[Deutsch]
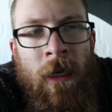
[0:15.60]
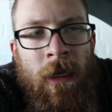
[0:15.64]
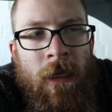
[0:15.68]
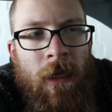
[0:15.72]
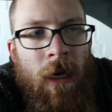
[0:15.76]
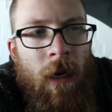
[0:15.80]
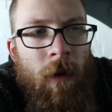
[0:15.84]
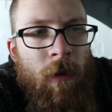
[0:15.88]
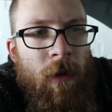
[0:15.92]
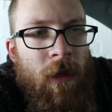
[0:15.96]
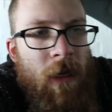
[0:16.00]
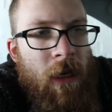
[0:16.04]
ich
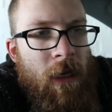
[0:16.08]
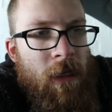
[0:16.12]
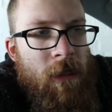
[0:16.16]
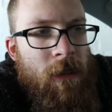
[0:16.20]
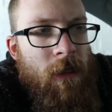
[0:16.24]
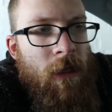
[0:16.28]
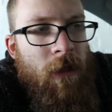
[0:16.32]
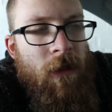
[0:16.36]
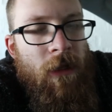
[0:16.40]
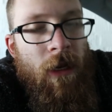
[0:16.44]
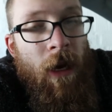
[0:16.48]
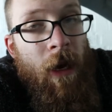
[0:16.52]
habe
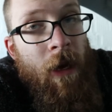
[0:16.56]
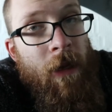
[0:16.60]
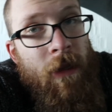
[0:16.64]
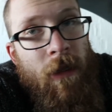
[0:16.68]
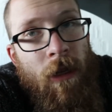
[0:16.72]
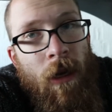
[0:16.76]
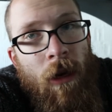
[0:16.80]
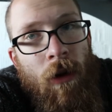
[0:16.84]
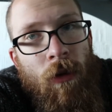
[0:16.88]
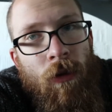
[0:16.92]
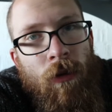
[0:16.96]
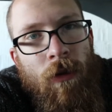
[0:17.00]
gestern die
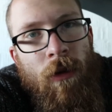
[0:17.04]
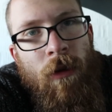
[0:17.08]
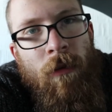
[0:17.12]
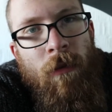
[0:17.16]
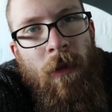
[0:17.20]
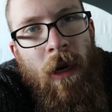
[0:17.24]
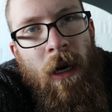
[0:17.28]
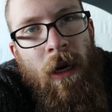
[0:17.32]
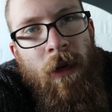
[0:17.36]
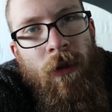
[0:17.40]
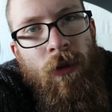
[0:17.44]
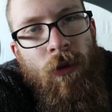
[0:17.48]
Eintragung
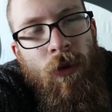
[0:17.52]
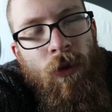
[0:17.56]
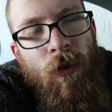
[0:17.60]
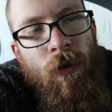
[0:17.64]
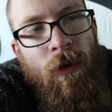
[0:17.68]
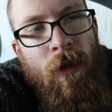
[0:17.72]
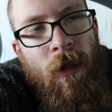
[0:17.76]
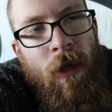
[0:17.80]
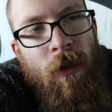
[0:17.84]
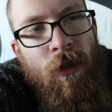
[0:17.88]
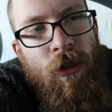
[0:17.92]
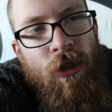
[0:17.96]
gemacht
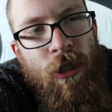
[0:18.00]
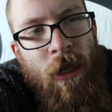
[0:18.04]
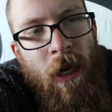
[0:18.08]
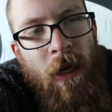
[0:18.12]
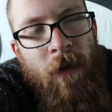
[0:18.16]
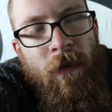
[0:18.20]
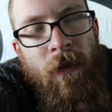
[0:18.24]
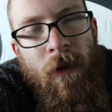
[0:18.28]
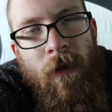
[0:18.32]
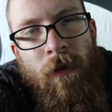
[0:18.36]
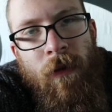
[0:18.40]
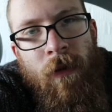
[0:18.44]
und das
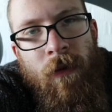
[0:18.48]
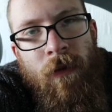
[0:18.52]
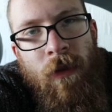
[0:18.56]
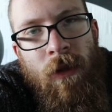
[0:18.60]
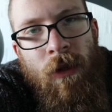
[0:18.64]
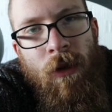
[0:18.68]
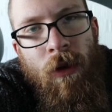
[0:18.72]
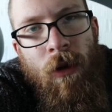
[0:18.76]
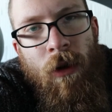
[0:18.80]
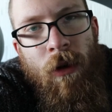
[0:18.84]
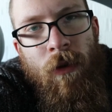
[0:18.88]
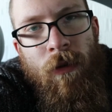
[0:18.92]

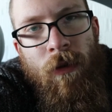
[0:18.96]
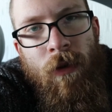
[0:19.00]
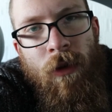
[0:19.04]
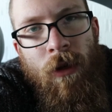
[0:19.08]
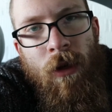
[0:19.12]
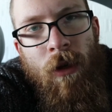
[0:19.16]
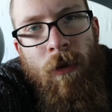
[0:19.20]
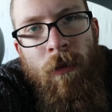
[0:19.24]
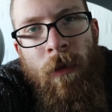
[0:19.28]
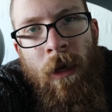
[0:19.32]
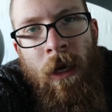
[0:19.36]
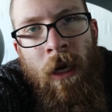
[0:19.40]
Scheinwerfer-Video
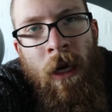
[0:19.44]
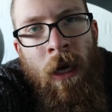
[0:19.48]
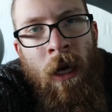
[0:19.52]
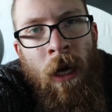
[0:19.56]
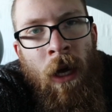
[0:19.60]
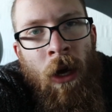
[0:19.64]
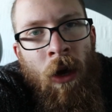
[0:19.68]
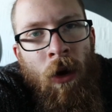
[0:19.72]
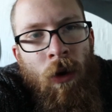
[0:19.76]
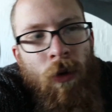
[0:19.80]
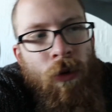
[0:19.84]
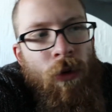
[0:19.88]
aufgenommen.
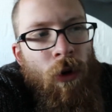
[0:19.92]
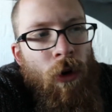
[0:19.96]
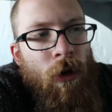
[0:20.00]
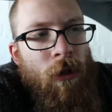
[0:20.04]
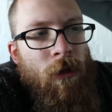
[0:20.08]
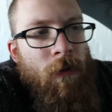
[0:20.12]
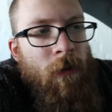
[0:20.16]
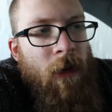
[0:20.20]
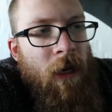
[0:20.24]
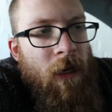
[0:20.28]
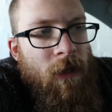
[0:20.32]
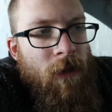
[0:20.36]
Und
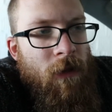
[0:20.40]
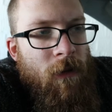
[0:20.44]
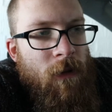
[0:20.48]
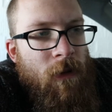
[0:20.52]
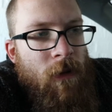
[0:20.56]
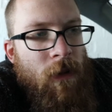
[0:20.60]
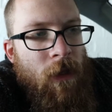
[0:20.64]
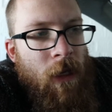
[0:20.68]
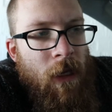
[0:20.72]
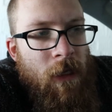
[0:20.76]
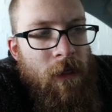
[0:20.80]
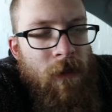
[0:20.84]
heute mache ich
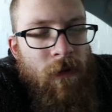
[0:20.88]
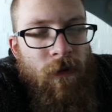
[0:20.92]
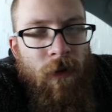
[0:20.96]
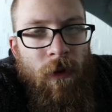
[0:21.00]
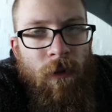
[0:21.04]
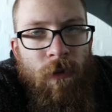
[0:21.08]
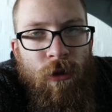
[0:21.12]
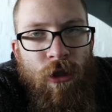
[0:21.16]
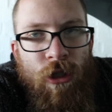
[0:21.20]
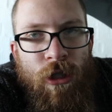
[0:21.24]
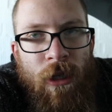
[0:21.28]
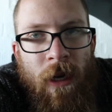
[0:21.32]
den Rest
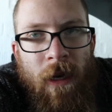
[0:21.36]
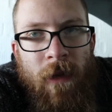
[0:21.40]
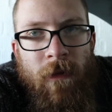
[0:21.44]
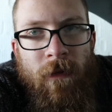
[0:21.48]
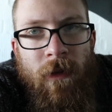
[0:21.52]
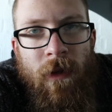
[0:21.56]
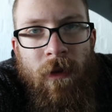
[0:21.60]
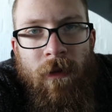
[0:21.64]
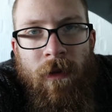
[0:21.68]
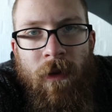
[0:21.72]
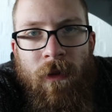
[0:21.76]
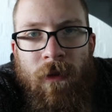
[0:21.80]
vom
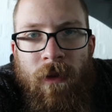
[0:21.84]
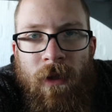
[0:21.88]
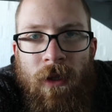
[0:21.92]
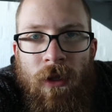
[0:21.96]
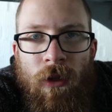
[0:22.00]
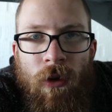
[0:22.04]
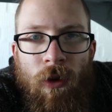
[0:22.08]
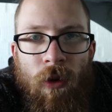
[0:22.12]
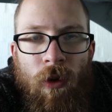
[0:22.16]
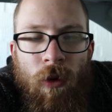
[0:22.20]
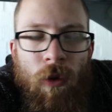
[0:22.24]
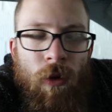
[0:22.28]

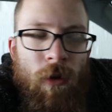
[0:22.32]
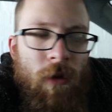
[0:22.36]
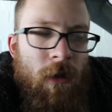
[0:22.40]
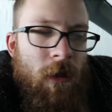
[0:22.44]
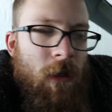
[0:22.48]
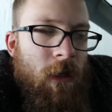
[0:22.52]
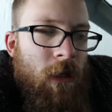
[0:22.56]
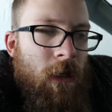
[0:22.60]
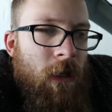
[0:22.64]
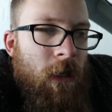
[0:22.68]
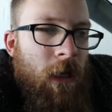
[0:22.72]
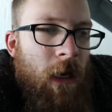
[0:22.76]
Scheinwerfer-Video
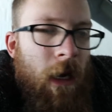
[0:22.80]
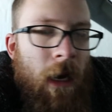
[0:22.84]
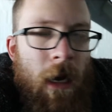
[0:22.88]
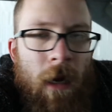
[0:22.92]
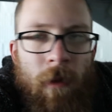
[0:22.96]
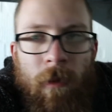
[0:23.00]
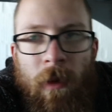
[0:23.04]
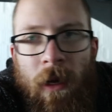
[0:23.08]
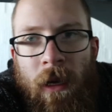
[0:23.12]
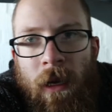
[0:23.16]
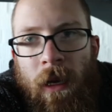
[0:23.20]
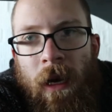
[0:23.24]
und hier
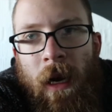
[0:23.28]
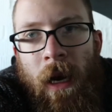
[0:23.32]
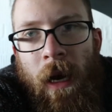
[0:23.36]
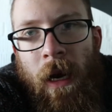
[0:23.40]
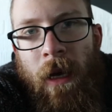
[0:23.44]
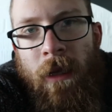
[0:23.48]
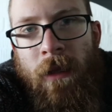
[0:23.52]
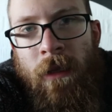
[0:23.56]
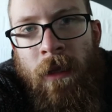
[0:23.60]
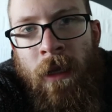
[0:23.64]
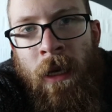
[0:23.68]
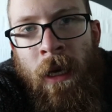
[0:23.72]
einmal
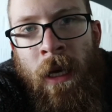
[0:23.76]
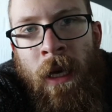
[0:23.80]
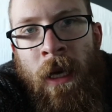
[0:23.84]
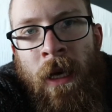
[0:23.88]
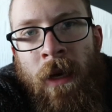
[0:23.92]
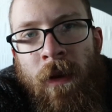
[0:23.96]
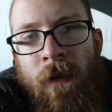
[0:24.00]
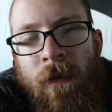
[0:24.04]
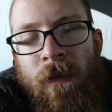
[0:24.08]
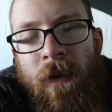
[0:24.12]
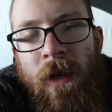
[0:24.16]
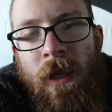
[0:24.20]
ein
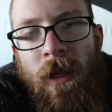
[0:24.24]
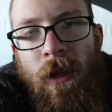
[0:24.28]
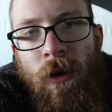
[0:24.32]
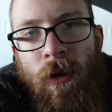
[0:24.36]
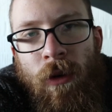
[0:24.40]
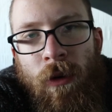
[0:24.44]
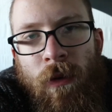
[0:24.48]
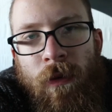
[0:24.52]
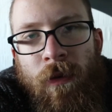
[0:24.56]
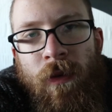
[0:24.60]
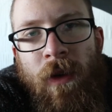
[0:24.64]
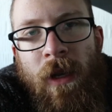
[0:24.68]

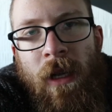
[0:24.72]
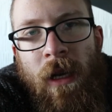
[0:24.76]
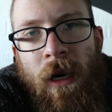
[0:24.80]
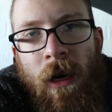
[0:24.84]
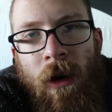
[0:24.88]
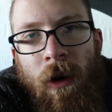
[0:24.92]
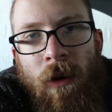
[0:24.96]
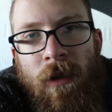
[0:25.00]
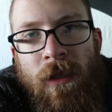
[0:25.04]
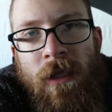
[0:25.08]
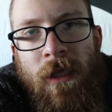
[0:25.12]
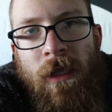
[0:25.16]
Video wieder
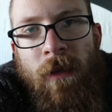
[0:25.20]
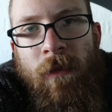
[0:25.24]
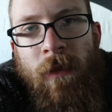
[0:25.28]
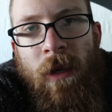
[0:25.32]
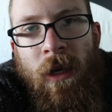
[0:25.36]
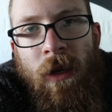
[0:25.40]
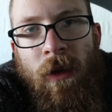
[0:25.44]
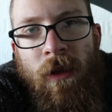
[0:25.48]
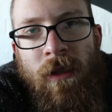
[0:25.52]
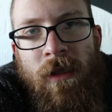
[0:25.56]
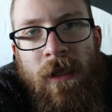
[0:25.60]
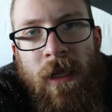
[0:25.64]
aus dem
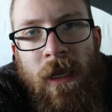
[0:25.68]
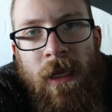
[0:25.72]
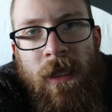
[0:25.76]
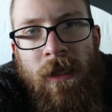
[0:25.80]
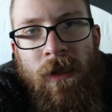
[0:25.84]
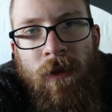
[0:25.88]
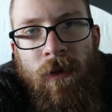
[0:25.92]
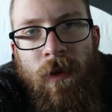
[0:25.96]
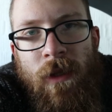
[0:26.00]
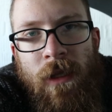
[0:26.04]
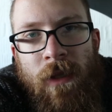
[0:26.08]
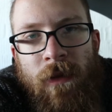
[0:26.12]

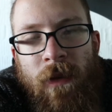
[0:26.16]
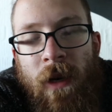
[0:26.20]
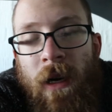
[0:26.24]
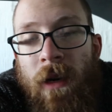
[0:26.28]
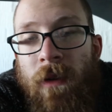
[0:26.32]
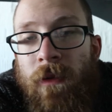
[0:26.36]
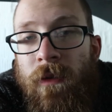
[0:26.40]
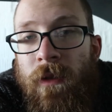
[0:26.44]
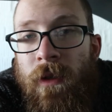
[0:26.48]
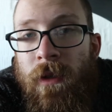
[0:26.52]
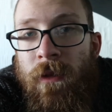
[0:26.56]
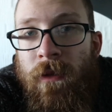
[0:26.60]
EJ6 und
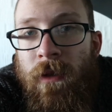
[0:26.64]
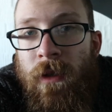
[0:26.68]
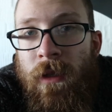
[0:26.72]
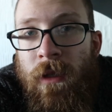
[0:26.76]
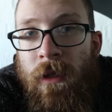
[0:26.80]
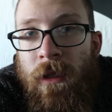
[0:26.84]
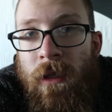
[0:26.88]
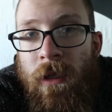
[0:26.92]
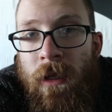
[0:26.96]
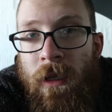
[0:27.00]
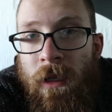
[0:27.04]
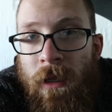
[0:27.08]
zwar wie wir
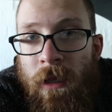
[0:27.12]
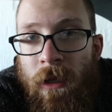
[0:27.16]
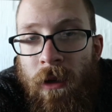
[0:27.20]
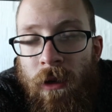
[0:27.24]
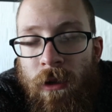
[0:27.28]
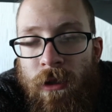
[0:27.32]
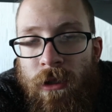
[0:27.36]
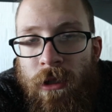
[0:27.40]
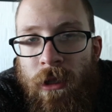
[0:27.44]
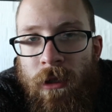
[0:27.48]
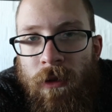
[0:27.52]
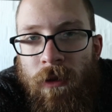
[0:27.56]
die
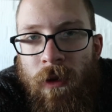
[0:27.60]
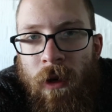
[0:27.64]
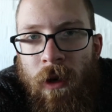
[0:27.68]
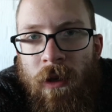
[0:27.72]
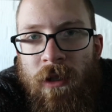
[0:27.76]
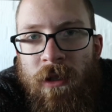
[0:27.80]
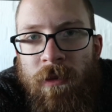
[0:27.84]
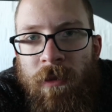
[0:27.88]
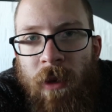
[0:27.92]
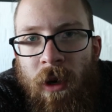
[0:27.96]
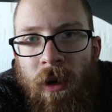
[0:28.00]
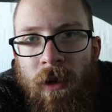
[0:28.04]
Innenausstattung
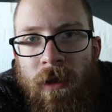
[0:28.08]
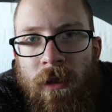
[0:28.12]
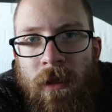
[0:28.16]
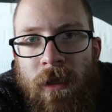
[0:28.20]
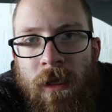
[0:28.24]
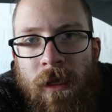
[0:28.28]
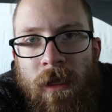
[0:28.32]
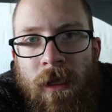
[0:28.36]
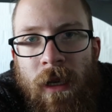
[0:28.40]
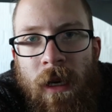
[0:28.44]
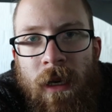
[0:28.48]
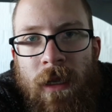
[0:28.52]
ausbauen.
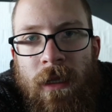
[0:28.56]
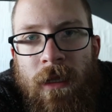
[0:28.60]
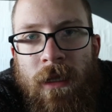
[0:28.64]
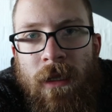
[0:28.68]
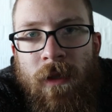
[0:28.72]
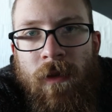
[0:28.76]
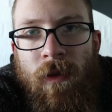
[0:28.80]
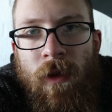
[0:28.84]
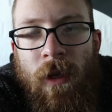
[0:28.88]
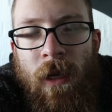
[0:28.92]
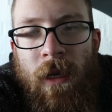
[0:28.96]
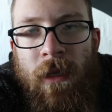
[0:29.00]
Das heißt,
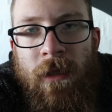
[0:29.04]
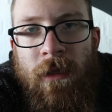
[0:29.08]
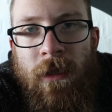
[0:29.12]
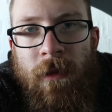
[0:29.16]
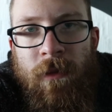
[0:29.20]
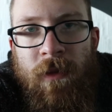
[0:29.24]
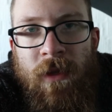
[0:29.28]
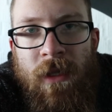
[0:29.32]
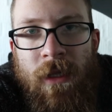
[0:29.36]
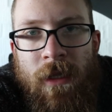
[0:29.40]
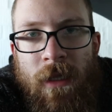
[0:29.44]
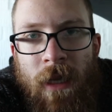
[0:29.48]
es wird
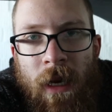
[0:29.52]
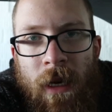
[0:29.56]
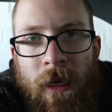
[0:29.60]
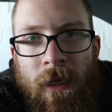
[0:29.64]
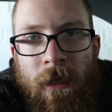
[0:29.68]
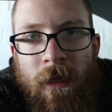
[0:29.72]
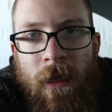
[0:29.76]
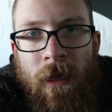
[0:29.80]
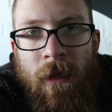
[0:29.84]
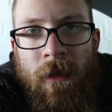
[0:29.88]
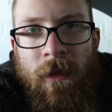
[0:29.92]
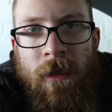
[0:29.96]
langsam
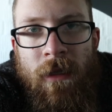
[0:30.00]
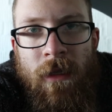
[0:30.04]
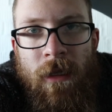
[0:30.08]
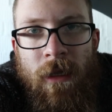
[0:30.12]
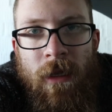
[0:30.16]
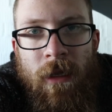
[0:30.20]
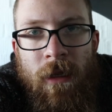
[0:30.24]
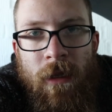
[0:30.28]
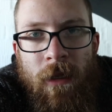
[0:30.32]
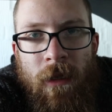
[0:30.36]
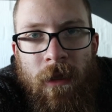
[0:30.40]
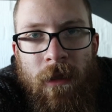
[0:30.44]
Zeit ans
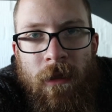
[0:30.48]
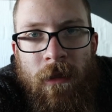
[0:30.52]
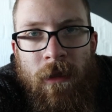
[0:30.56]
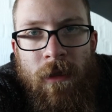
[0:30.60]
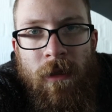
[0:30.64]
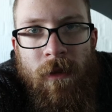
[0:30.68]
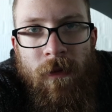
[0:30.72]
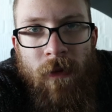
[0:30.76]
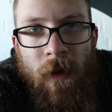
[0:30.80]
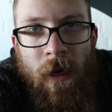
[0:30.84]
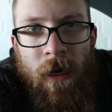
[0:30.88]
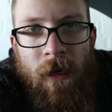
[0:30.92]
Innere
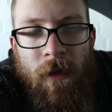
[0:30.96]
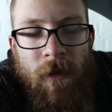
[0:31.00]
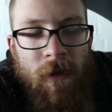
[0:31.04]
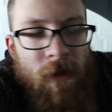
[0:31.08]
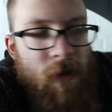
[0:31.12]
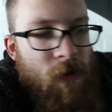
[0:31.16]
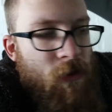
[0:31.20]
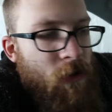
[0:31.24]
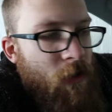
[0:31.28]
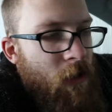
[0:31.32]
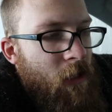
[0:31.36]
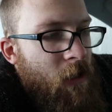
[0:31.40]
des
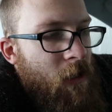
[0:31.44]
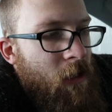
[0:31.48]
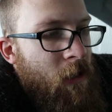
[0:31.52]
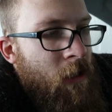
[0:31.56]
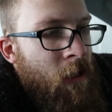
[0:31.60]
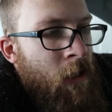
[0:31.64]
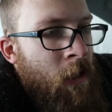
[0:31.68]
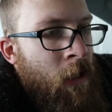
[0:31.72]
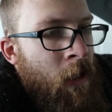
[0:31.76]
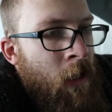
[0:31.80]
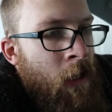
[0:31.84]
Wagens zu gehen.